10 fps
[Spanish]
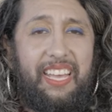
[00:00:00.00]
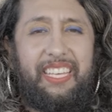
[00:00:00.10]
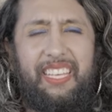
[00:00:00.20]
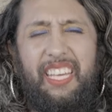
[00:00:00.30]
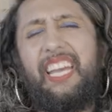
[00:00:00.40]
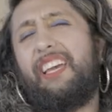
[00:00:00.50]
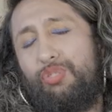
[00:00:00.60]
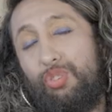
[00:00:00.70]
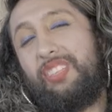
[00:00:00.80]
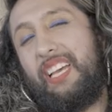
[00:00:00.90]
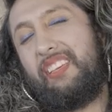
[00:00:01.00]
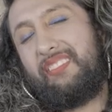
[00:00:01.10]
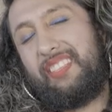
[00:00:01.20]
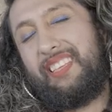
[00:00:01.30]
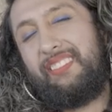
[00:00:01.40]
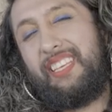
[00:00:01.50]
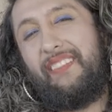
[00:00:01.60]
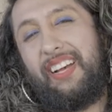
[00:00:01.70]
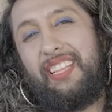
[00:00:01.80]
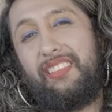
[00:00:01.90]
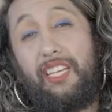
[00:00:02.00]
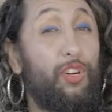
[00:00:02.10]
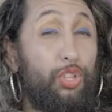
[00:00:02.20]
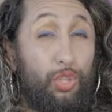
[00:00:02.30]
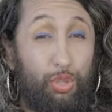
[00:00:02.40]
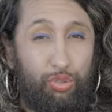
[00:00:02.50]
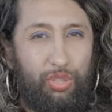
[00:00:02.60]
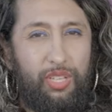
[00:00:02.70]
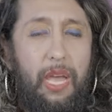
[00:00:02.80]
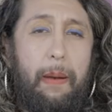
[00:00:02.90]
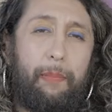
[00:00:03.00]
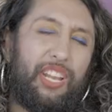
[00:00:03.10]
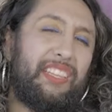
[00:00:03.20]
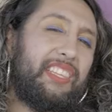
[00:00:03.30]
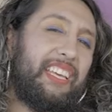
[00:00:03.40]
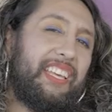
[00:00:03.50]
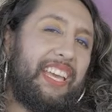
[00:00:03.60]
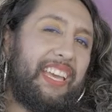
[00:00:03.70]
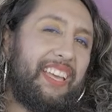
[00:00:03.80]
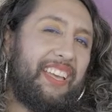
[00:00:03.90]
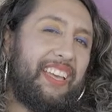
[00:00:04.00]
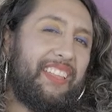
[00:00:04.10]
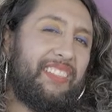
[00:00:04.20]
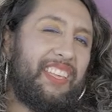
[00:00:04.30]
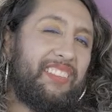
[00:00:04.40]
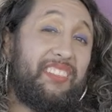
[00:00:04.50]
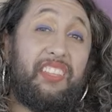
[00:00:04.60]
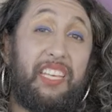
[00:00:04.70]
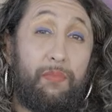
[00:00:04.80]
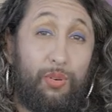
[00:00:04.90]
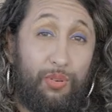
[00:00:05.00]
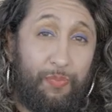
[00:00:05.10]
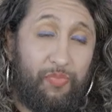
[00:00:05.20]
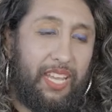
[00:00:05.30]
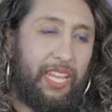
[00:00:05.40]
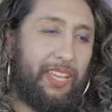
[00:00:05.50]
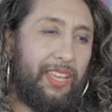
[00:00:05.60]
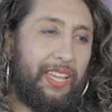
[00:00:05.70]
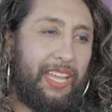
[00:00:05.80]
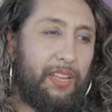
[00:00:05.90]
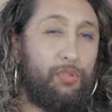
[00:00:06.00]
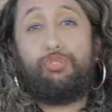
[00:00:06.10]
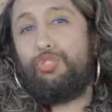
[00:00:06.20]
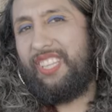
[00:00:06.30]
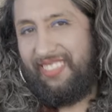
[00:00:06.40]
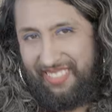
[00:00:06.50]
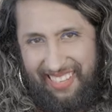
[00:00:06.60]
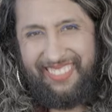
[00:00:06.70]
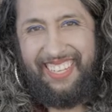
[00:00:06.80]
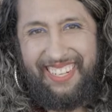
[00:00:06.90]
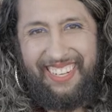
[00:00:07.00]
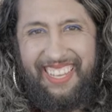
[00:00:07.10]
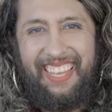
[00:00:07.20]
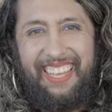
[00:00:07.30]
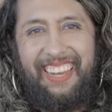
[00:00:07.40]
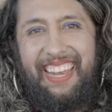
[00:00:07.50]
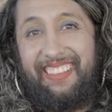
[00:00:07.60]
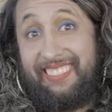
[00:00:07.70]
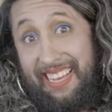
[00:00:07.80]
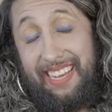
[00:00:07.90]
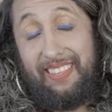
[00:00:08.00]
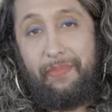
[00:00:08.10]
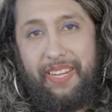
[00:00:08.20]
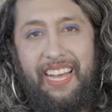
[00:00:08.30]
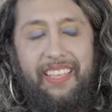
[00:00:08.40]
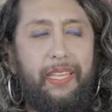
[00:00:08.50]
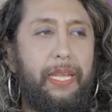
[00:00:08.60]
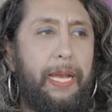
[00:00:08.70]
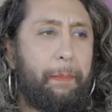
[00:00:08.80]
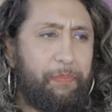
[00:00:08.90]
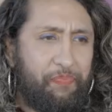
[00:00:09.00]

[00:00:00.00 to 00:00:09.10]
y esto se, se hacía bastante costoso. Por ende, decidimos eh, nosotros hacer las cajas de mercadería